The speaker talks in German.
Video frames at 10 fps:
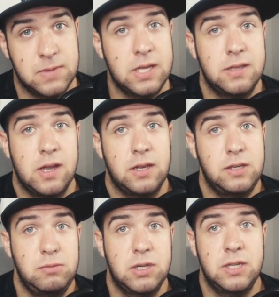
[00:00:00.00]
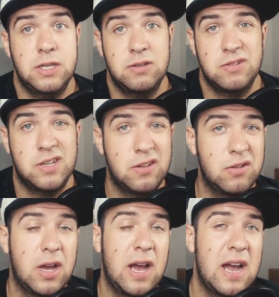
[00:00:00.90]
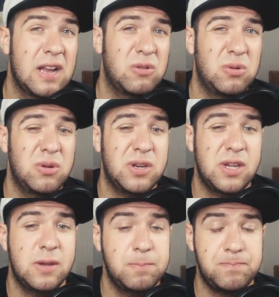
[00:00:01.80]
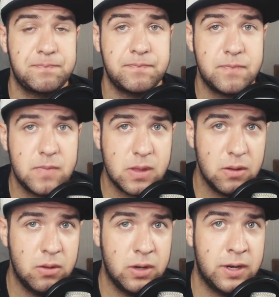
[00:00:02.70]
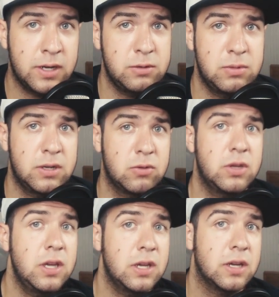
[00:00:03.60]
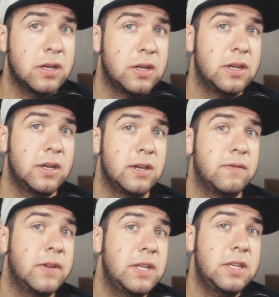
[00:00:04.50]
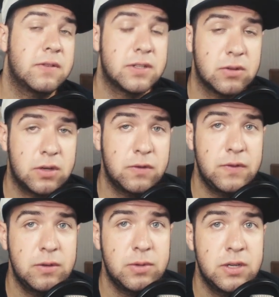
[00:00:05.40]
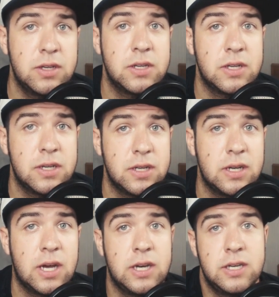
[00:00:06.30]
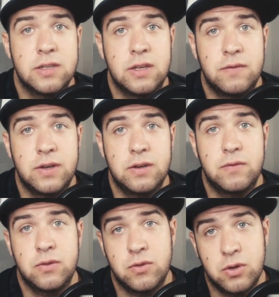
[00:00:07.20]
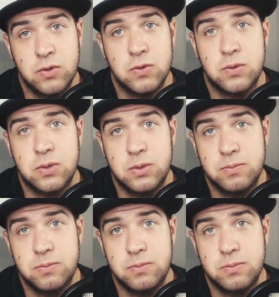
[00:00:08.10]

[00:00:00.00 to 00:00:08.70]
Das dachte ich mir halt dann und dann so, ha, cool, ne. Und dann dachte ich mir halt, okay, wenn ich hier was noch aufnehme, lade ich das einfach von zu Hause hoch.